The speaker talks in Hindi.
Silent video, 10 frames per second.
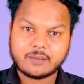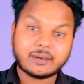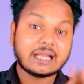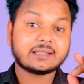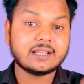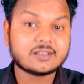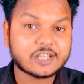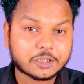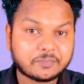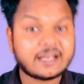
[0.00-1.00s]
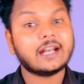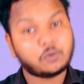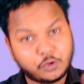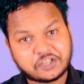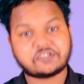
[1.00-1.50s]
बड़ा दिलचस्प है
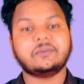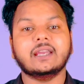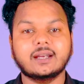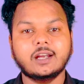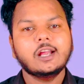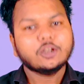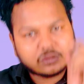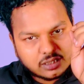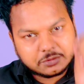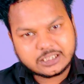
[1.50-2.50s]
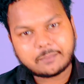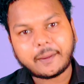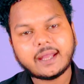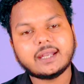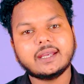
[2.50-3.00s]
ट्विस्ट भी है तो सबसे
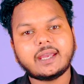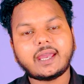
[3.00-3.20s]
पहले